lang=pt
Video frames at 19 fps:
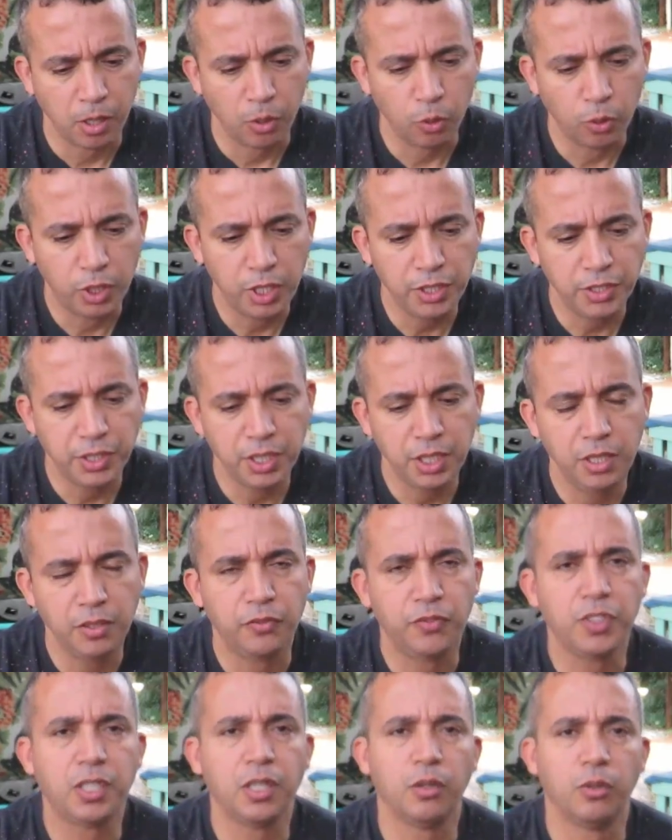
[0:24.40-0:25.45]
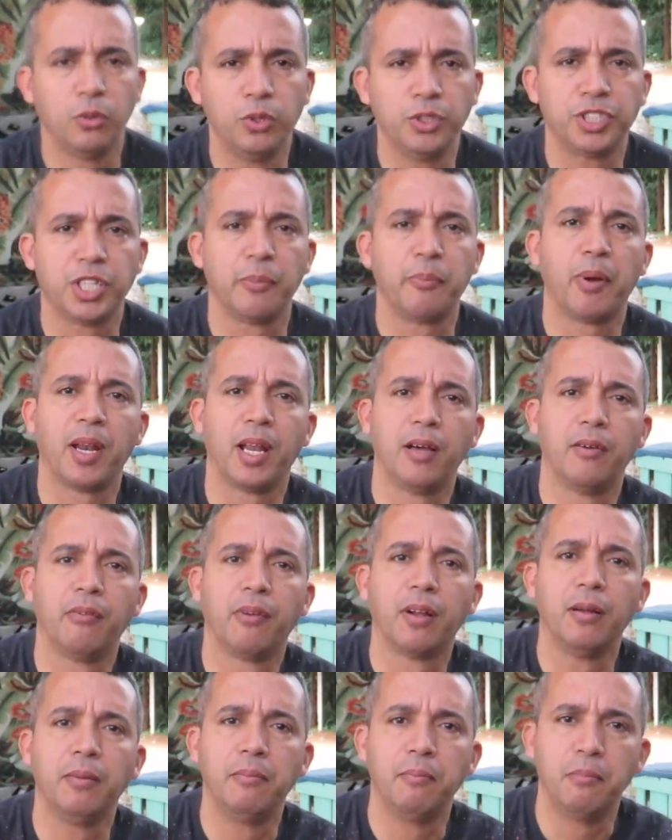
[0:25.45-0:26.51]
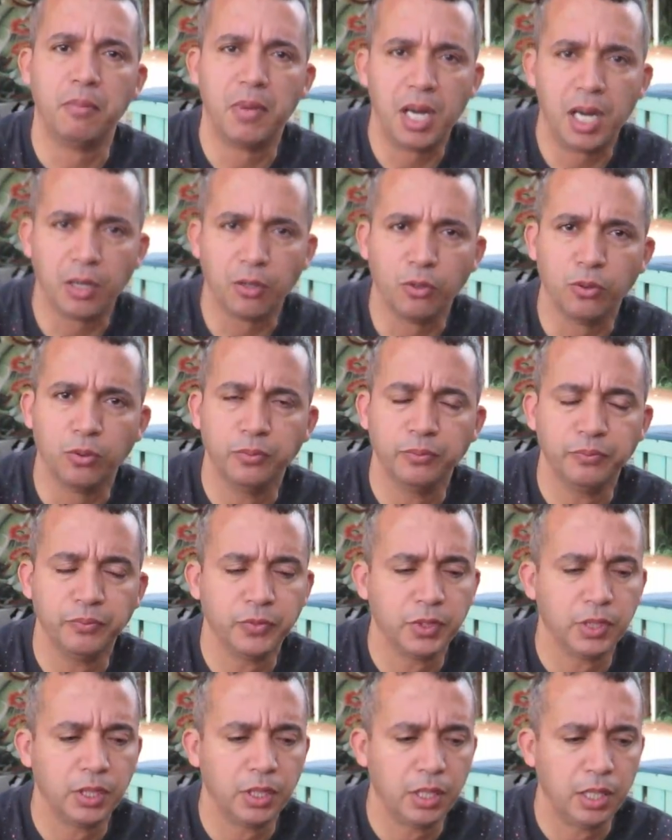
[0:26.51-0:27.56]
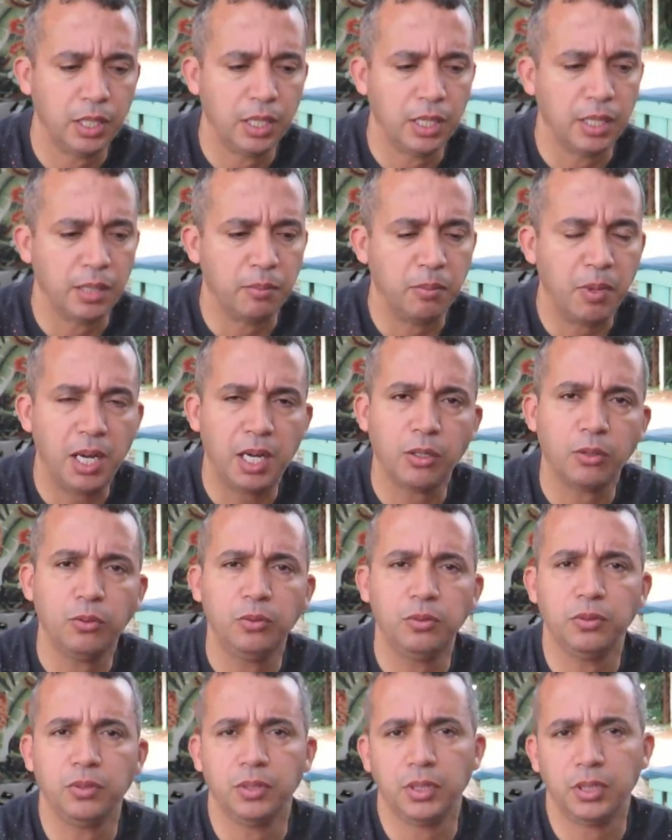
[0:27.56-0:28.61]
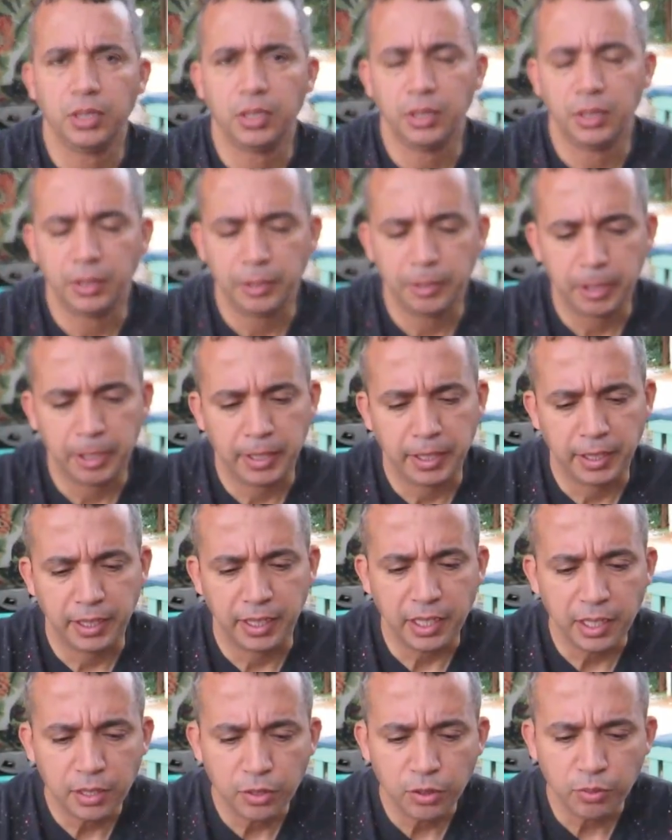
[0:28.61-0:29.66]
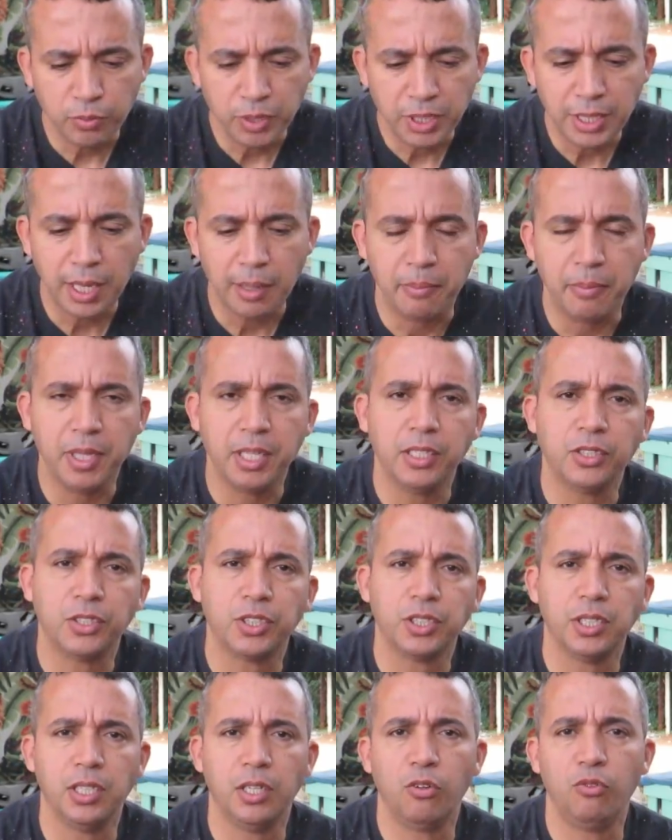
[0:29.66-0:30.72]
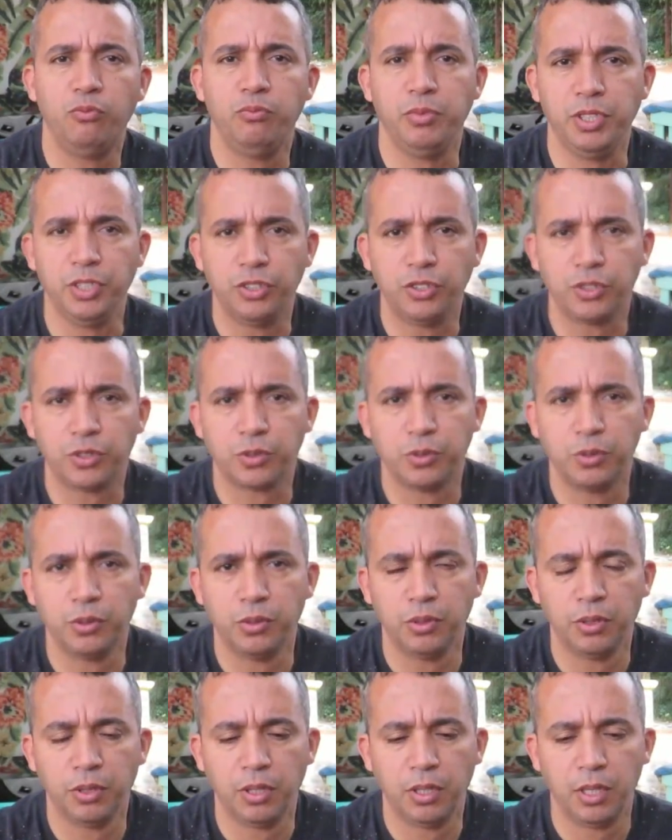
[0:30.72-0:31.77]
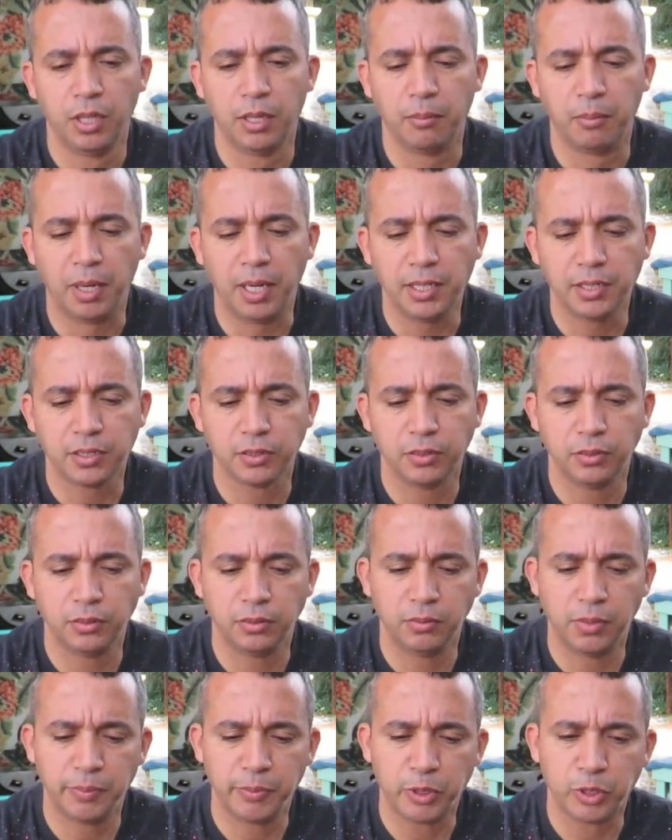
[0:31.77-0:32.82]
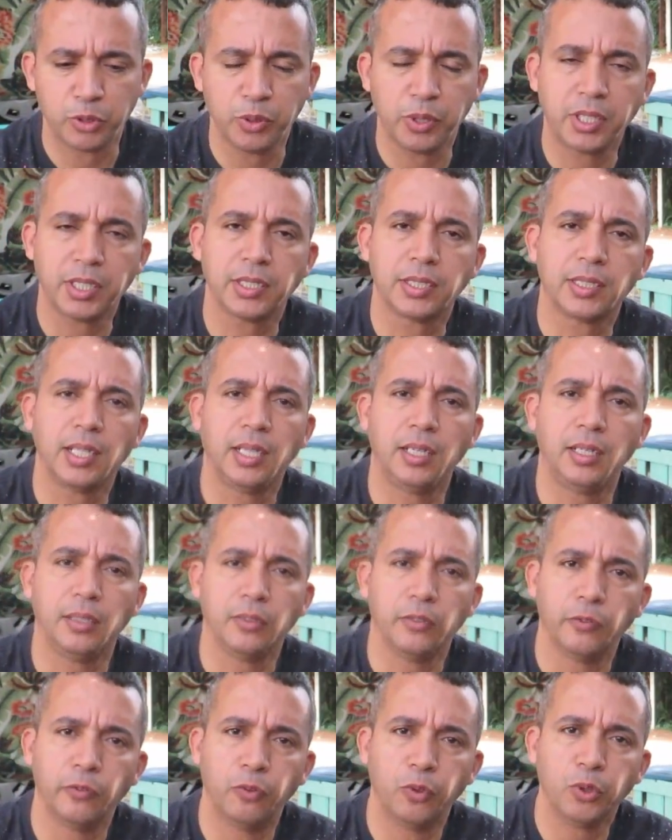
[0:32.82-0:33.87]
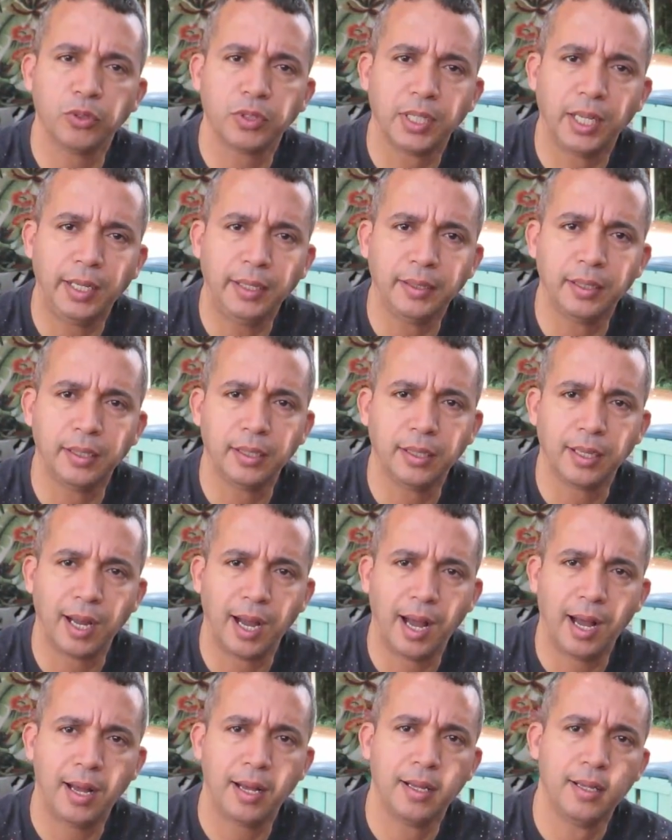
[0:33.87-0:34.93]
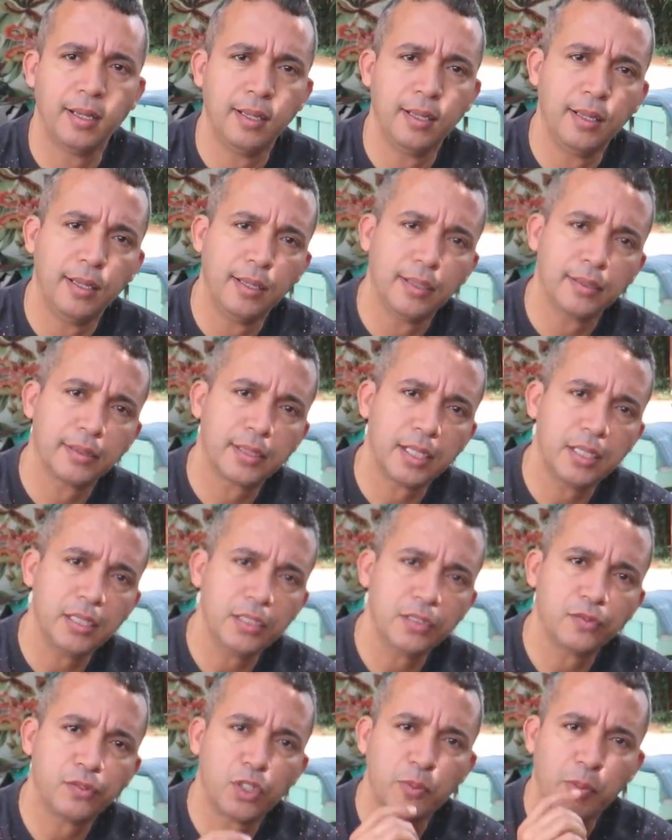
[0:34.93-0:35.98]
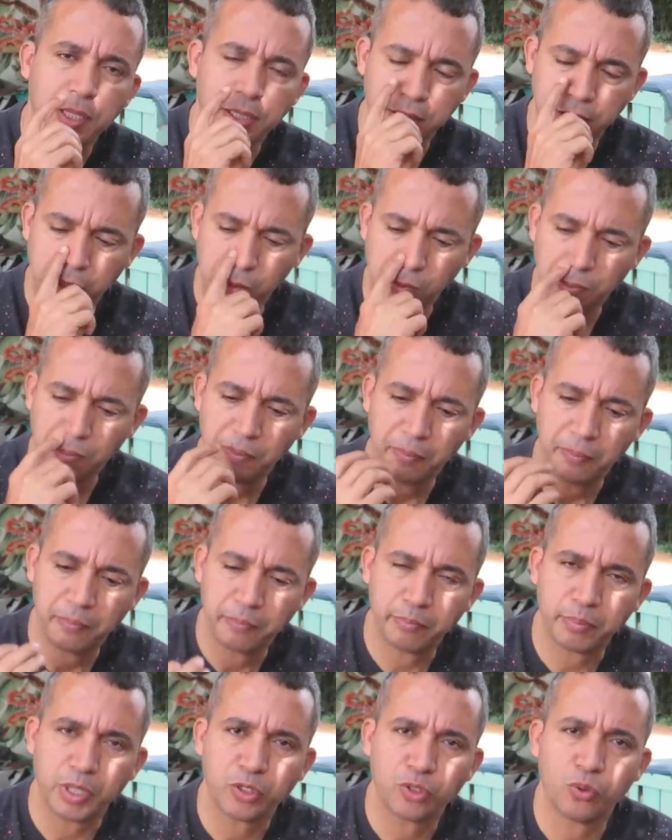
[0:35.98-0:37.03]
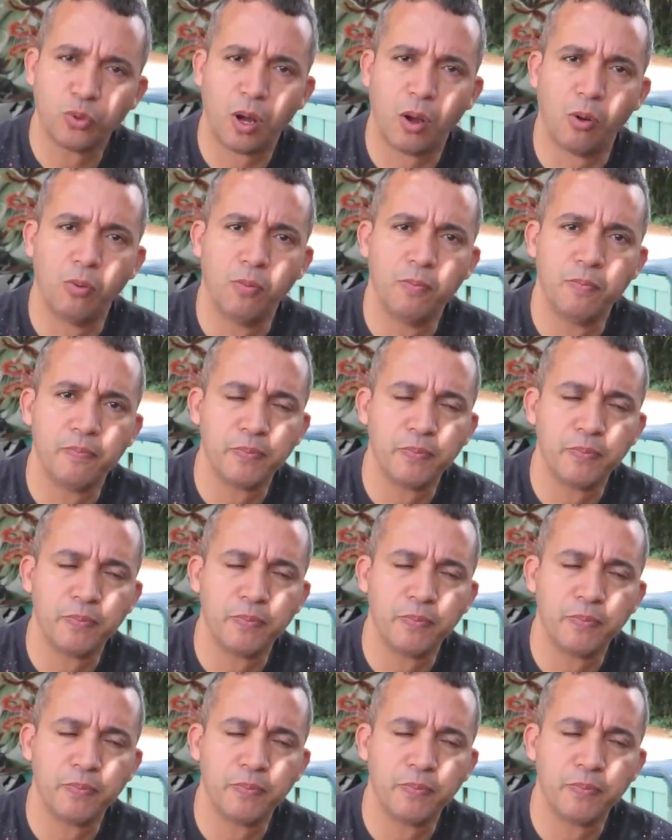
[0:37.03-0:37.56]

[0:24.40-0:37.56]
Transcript: o que significa hoje a palavra mago? Mago é, resumidamente, ele é um místico, mas uma pessoa que está voltada à transformação pessoal.